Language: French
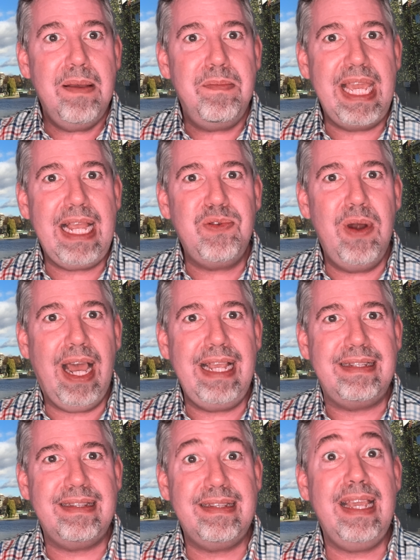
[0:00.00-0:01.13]
Mais il y a tout le
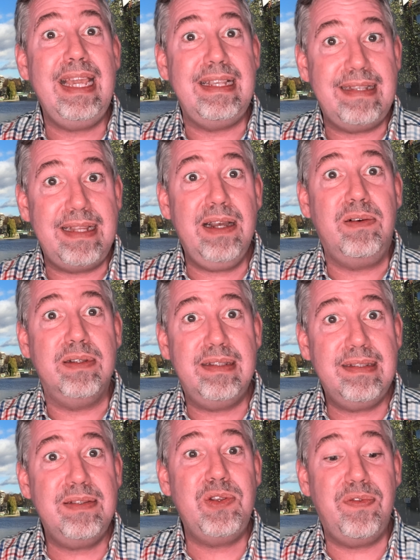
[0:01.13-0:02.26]
reste, et c'est dense,
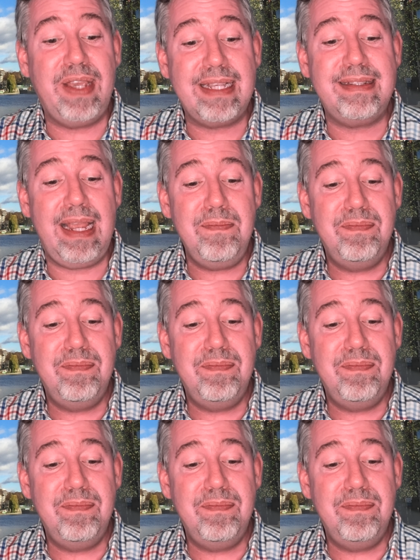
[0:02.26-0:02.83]
ce verset.